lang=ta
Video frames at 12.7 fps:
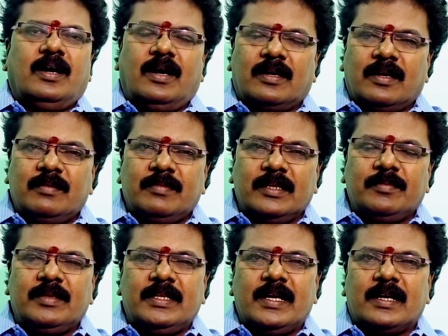ஆறாம்
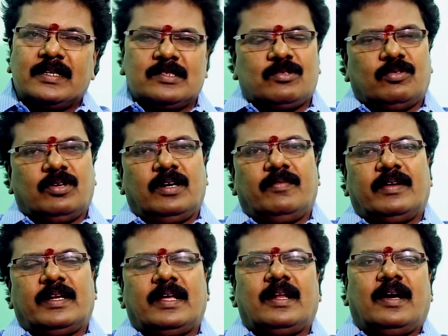அதிபதியாக சுக்கரன்
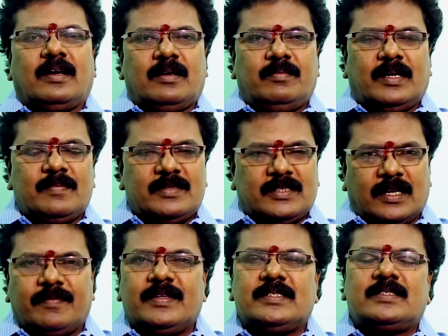வர்றார் ஆறாம் இடம்
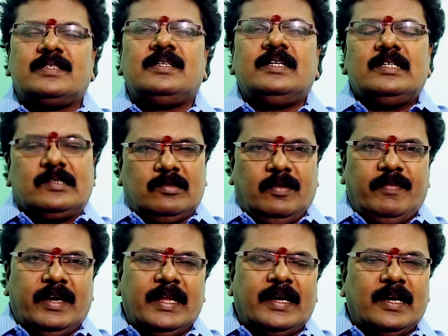சர்வீஸ் ஸோ
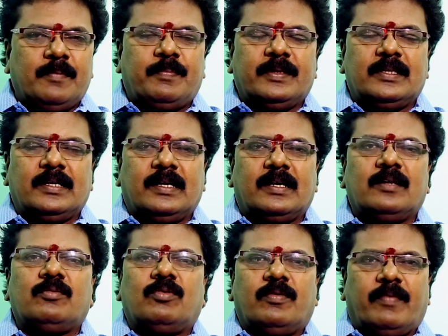வேலை
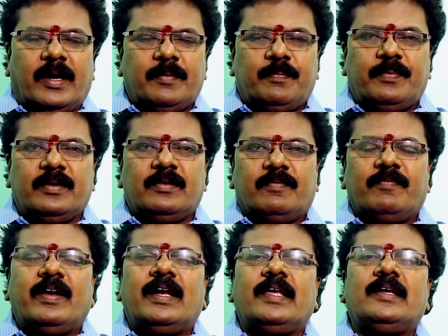கிடைப்பதற்கான ஒரு வாய்ப்பு
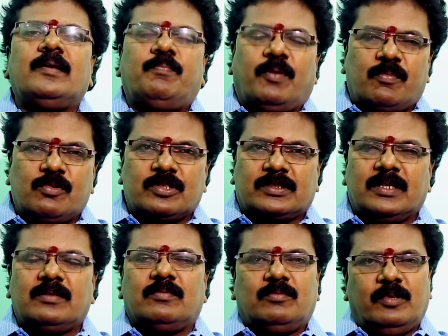வேலையில்
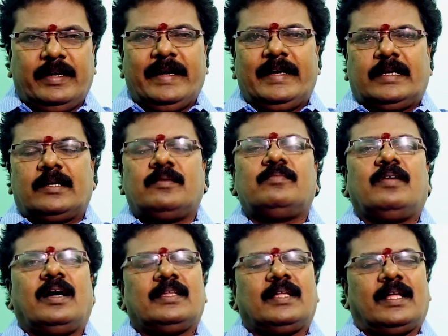ப்ரமோஷன் முன்னேற்றம்
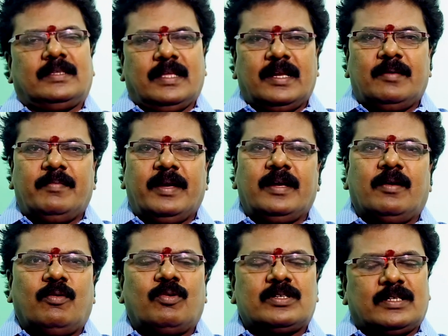அது அத்தனையுமே
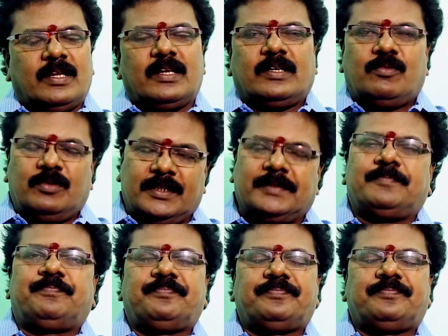ஒரு சிலருக்கு உண்டு